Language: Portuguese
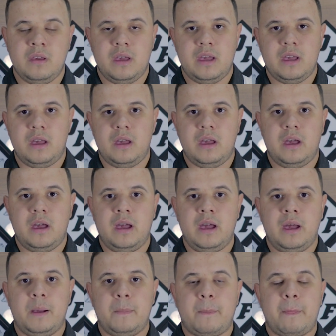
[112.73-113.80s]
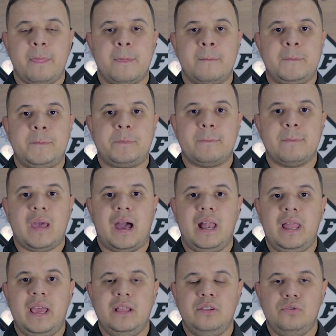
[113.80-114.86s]
É,
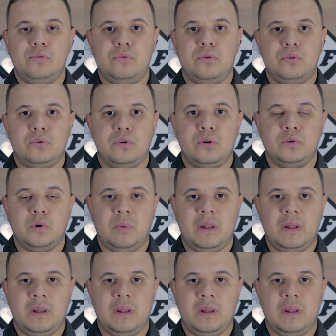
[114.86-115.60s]
Além do, do, do,